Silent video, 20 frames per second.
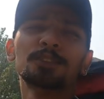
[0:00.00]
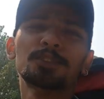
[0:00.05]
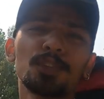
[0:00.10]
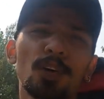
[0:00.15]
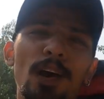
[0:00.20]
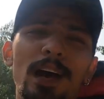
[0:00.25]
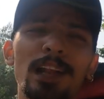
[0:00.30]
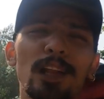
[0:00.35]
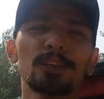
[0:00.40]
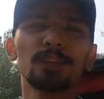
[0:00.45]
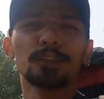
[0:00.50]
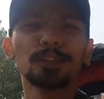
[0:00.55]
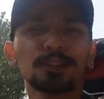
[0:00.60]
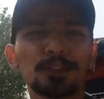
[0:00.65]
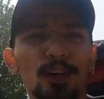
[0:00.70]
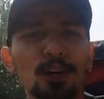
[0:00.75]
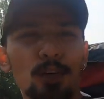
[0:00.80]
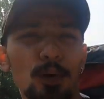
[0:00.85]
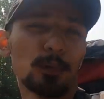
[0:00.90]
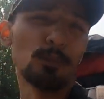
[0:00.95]
सो हेलो
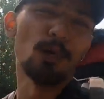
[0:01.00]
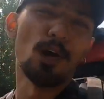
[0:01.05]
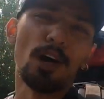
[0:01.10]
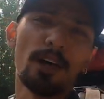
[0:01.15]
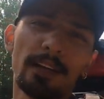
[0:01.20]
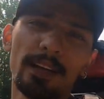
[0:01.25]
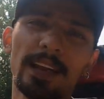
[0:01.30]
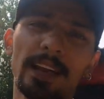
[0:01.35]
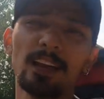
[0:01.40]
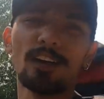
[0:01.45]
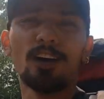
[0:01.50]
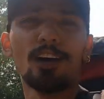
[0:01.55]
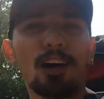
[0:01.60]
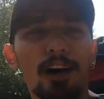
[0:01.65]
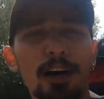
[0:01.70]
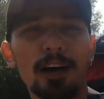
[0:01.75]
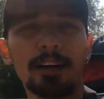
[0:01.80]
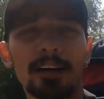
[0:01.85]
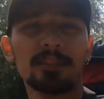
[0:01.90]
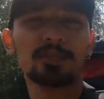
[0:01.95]
दोस्तों गुड मॉर्निंग
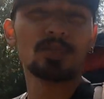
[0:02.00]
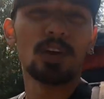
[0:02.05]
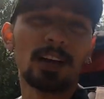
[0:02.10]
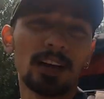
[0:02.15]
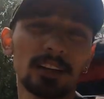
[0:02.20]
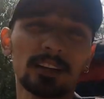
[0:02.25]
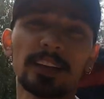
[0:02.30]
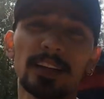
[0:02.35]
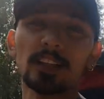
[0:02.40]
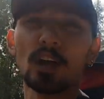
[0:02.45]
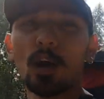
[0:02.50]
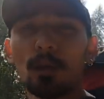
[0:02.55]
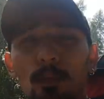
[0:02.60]
और स्वागत करता